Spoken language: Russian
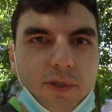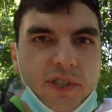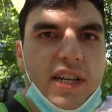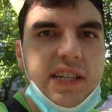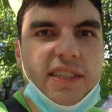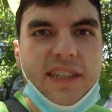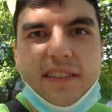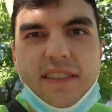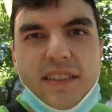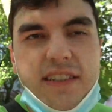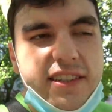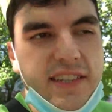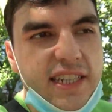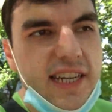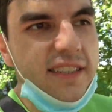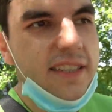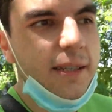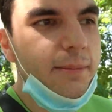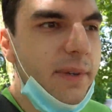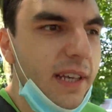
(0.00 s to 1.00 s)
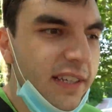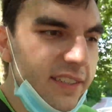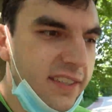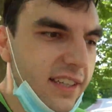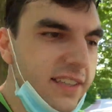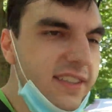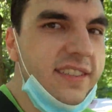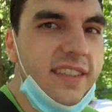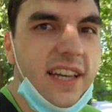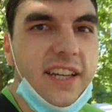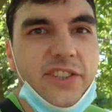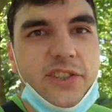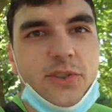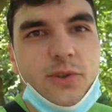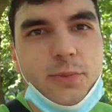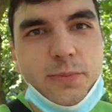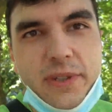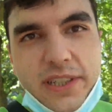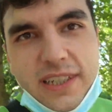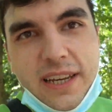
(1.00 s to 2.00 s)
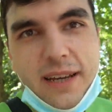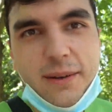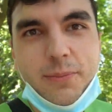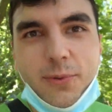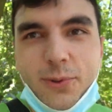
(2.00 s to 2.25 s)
уже где-то на третий месяц, даже у меня,